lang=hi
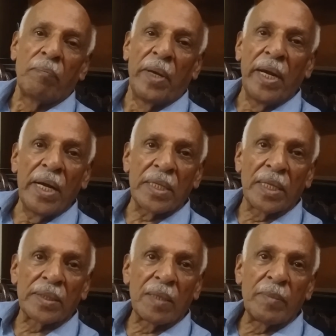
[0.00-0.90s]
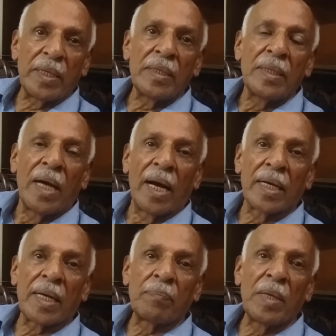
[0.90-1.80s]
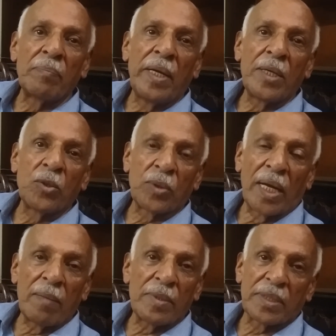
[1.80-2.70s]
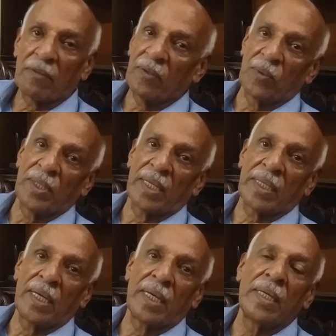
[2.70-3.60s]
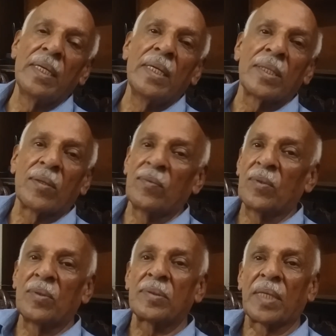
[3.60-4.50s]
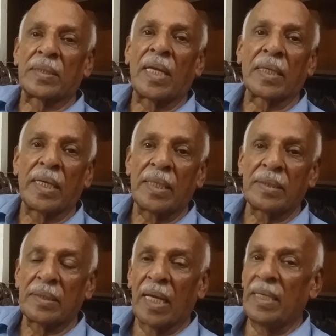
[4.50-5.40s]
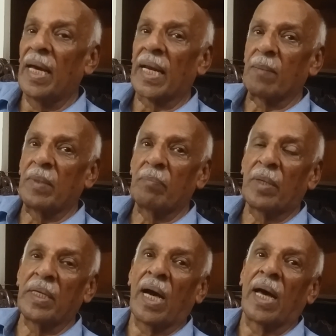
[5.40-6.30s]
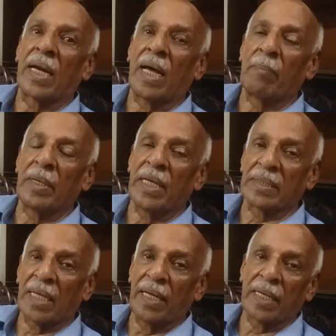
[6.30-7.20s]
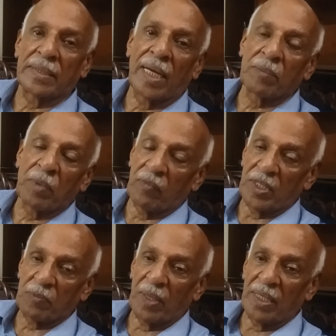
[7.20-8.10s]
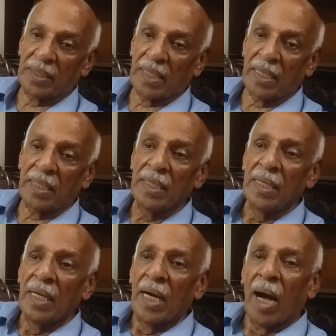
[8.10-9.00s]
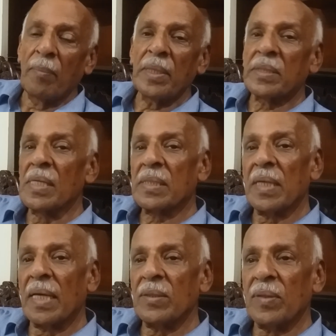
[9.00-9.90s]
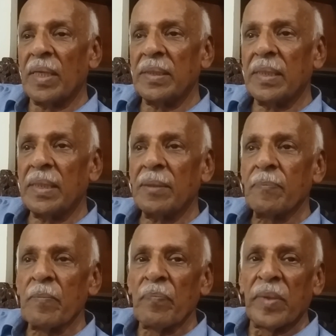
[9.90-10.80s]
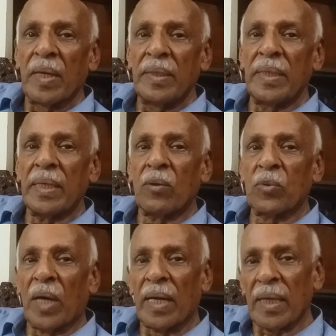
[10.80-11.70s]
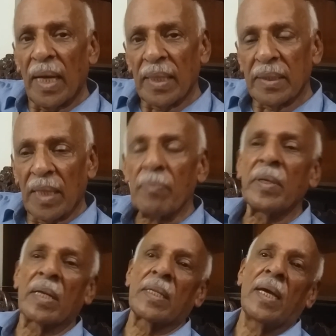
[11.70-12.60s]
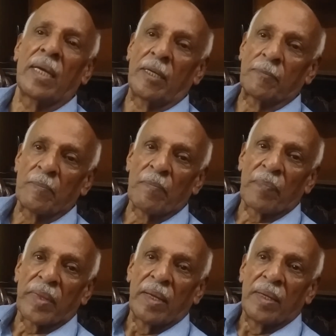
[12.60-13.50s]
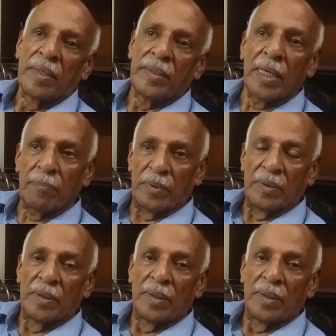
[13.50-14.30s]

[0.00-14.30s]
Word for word: भीड़ तंत्र में अगर अपना भीड़ जुटाने में सफल हो जाता है तो वो सत्ता के गलियारे में बड़ी आरा बड़ी आसानी के साथ प्रवेश पा लेता है अब ये सिलसिला जो है ये ये कुठाराघात तब करता है जब